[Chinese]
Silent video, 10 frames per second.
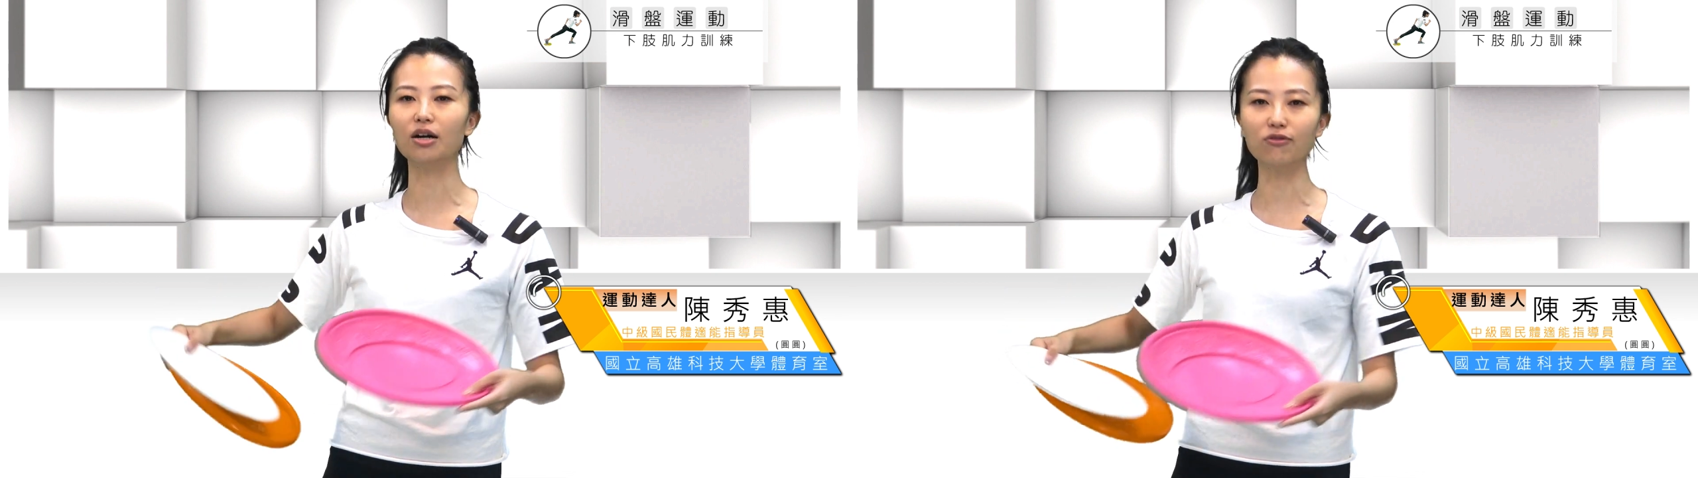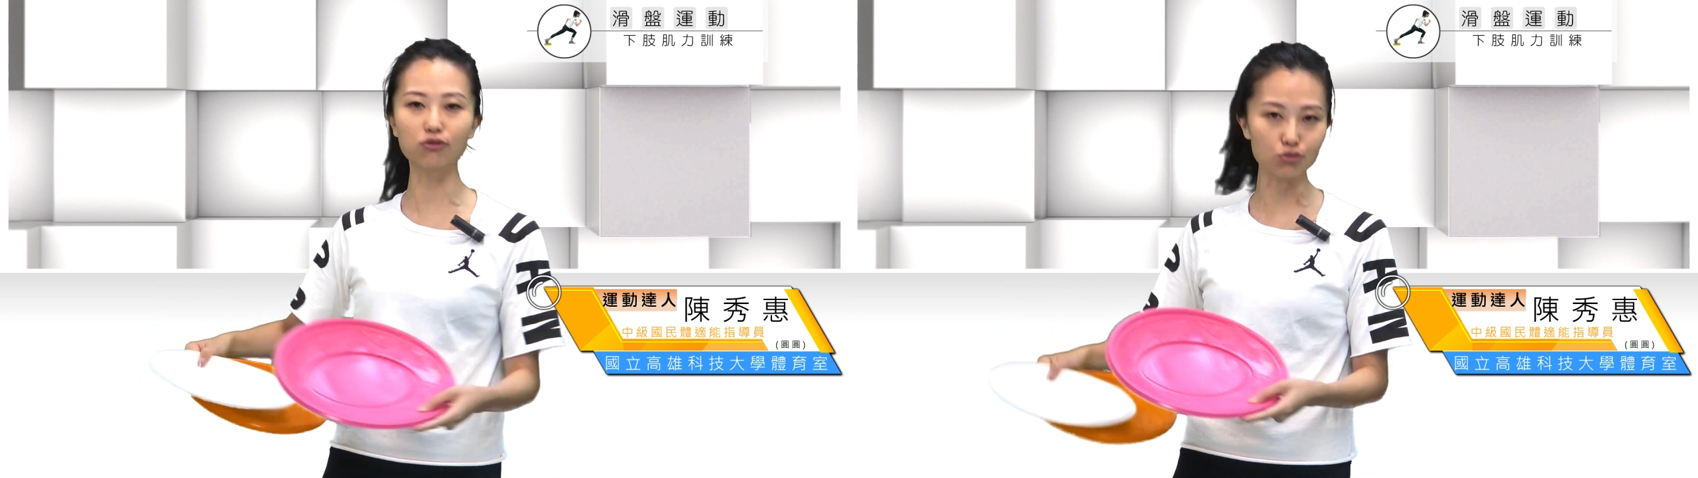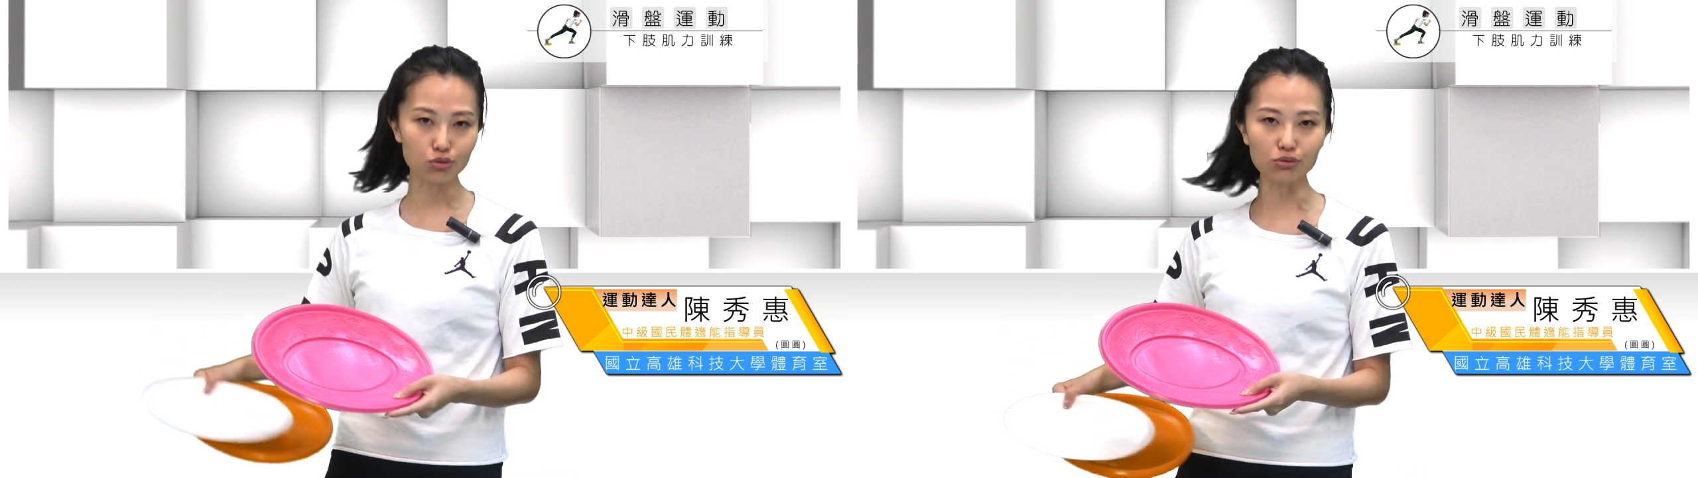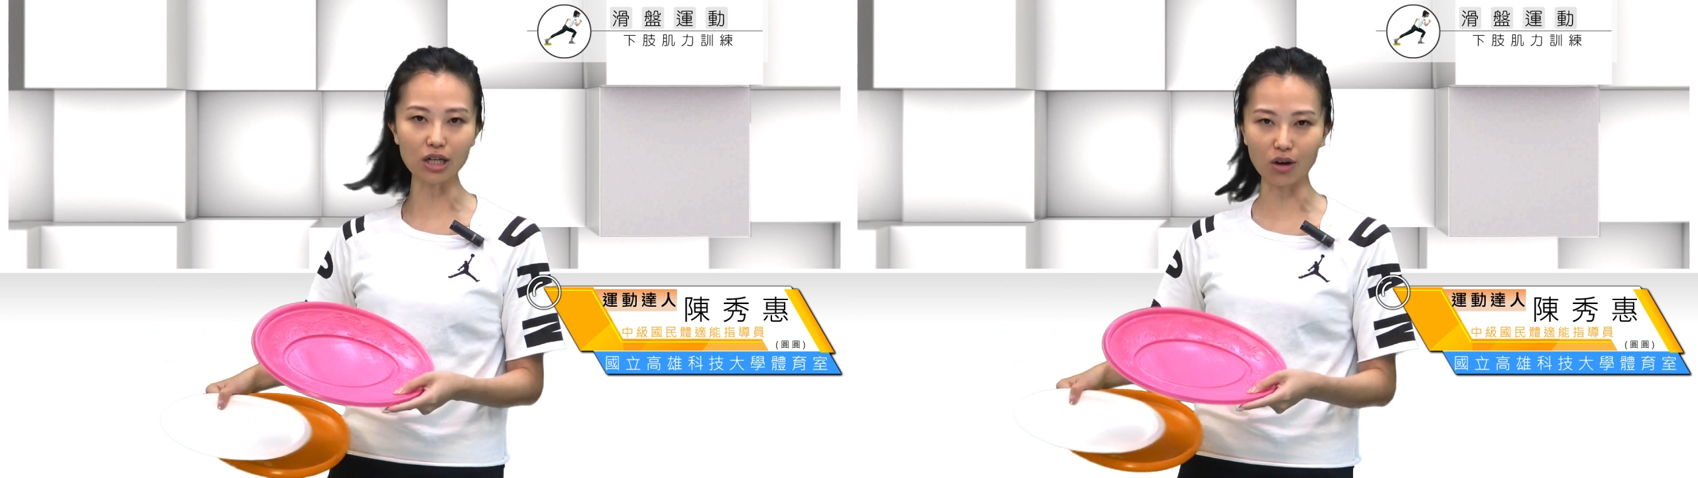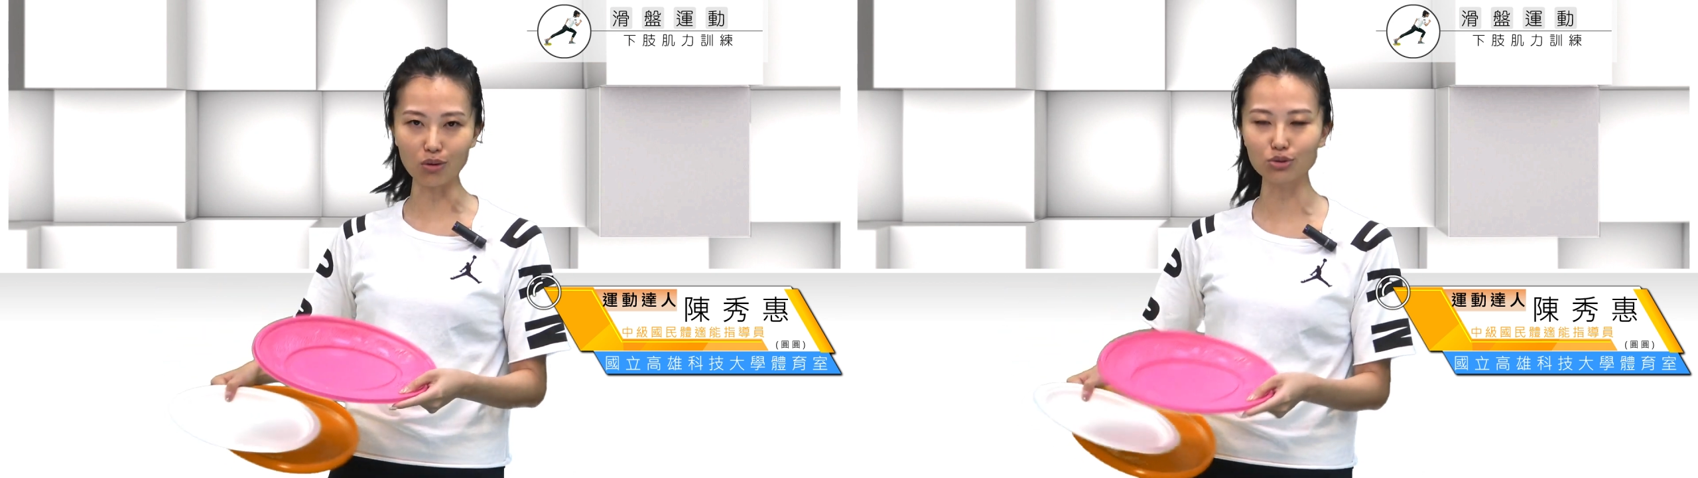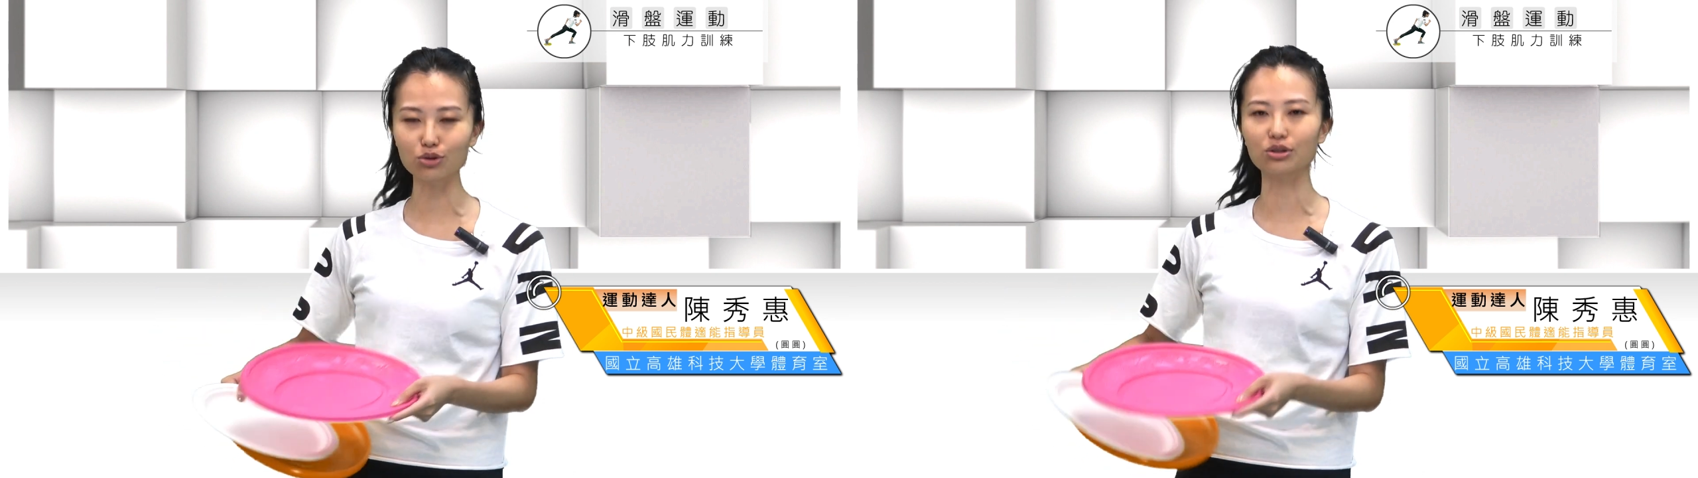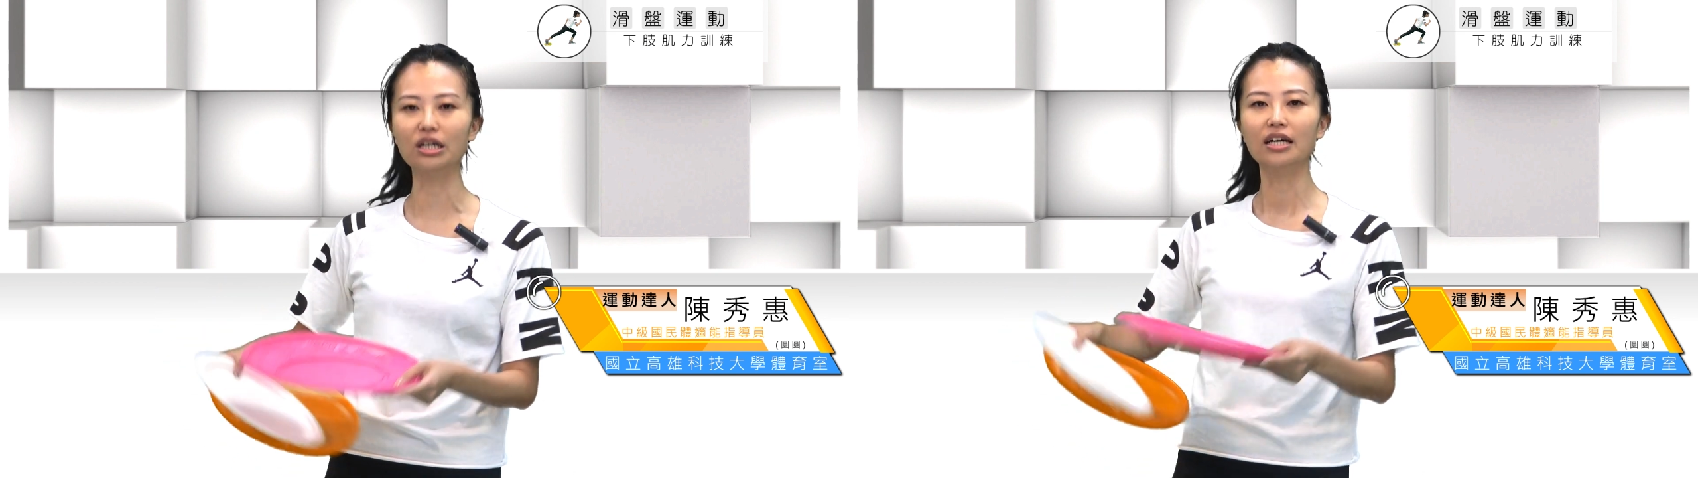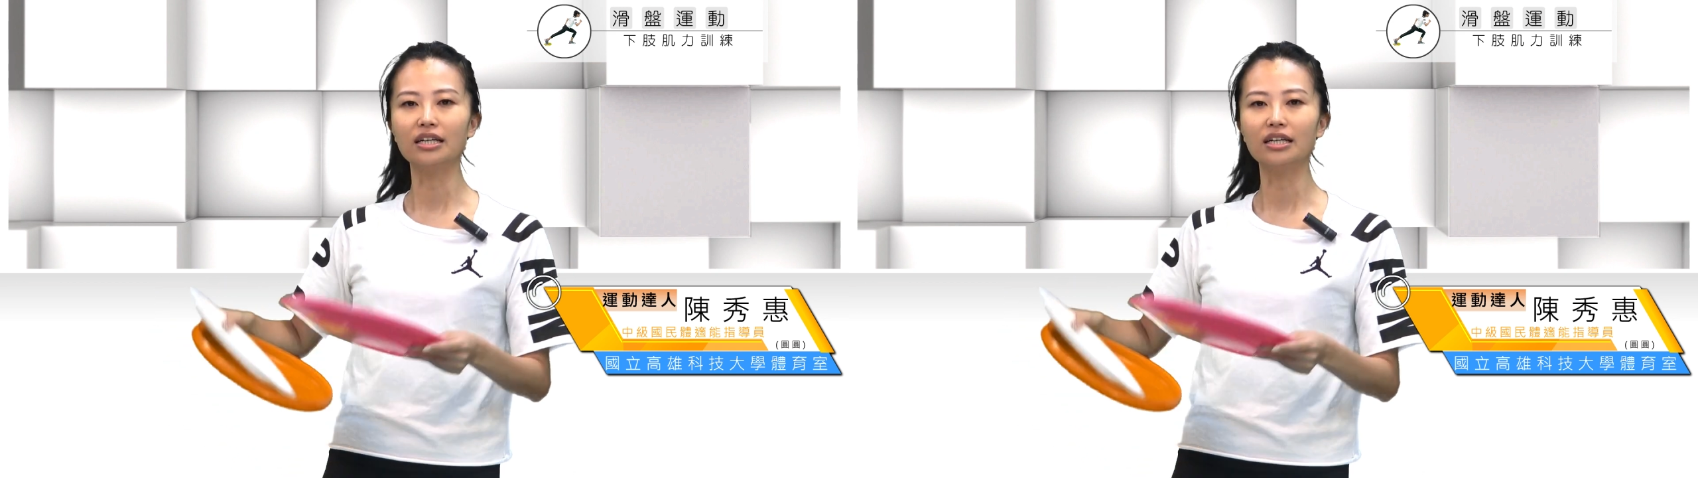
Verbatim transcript: 辅助的工具，